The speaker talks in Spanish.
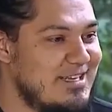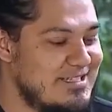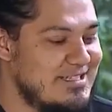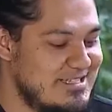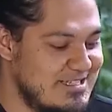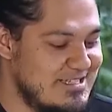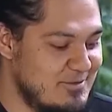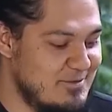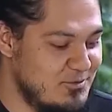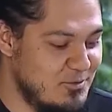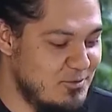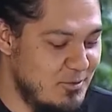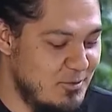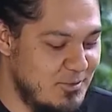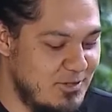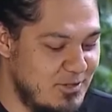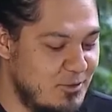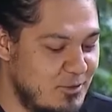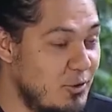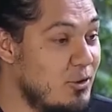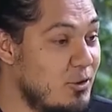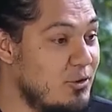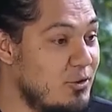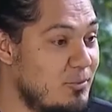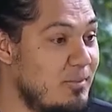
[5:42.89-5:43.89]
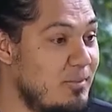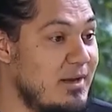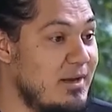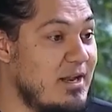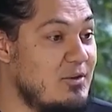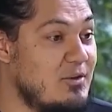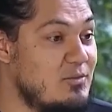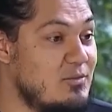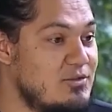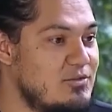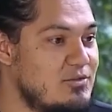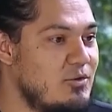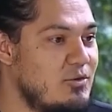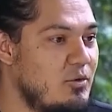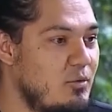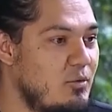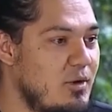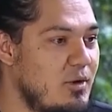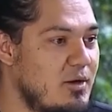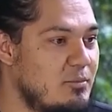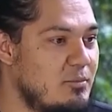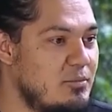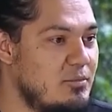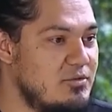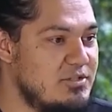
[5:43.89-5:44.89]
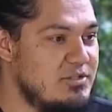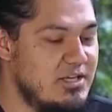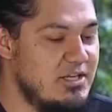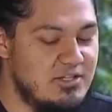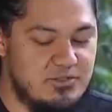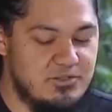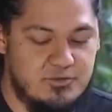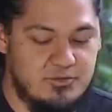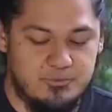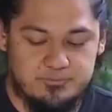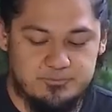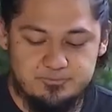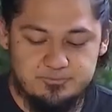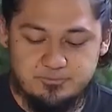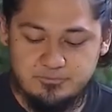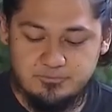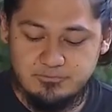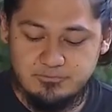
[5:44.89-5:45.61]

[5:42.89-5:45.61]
las estamos volviendo oro para nuestro cuerpo, ¿cierto?